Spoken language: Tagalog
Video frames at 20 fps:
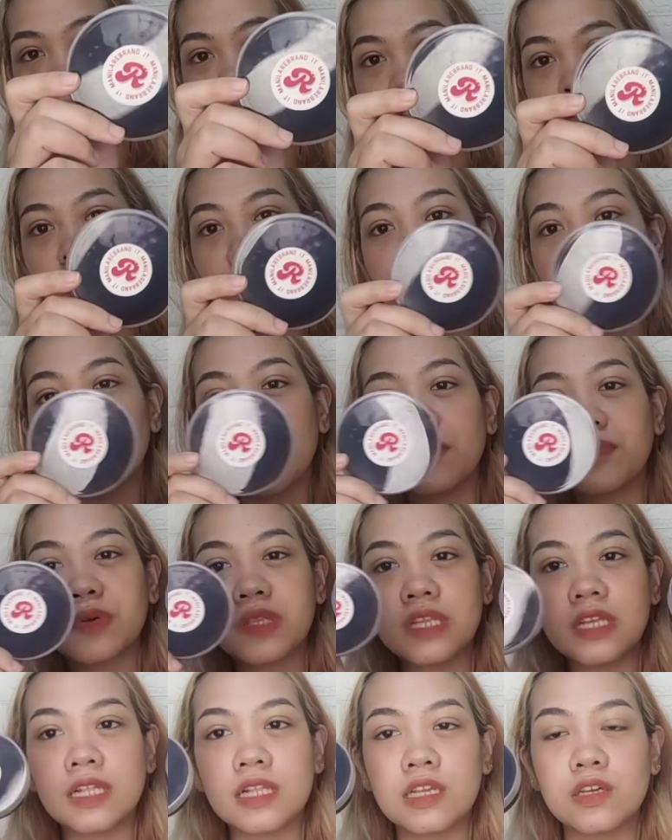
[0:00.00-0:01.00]
Ito yung mga
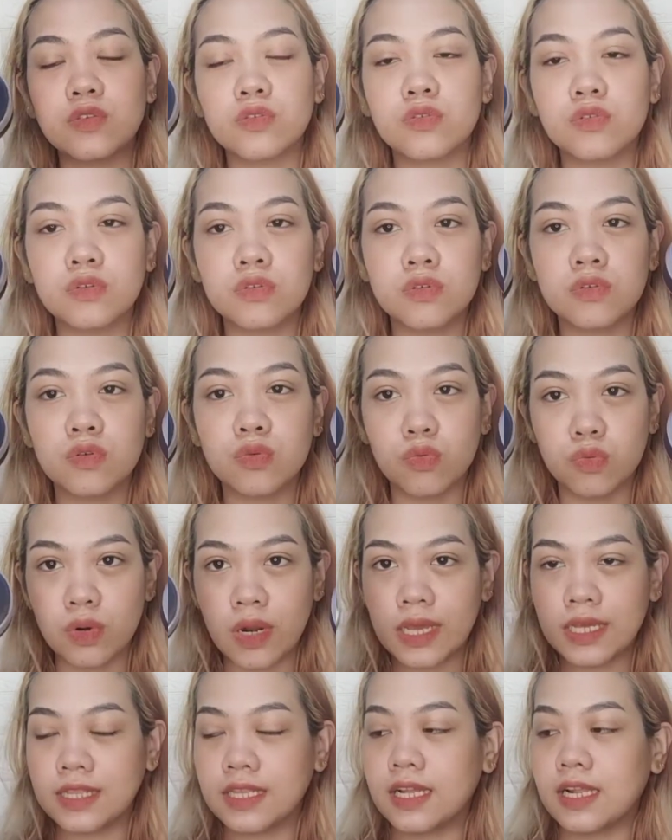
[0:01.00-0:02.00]
pinili kong
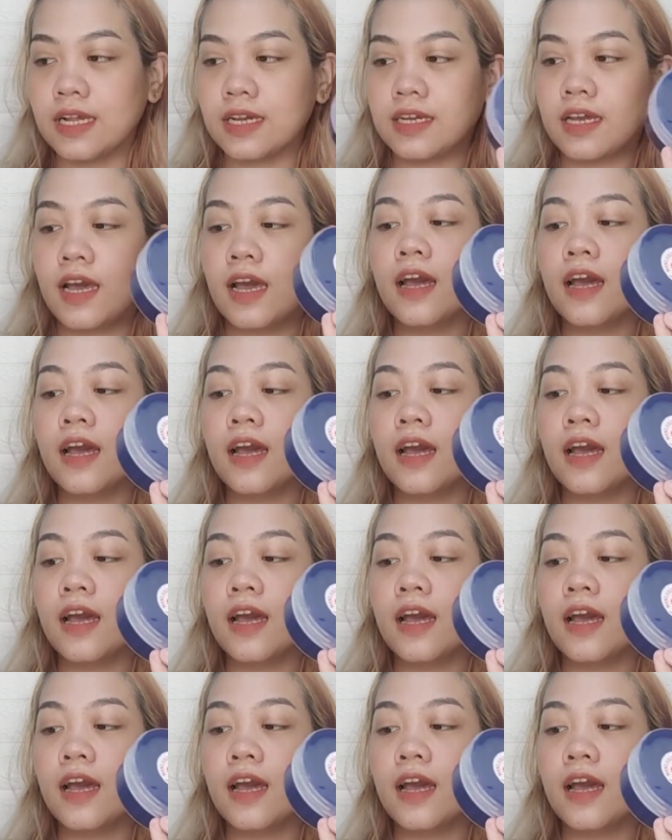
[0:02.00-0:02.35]
kulay talaga.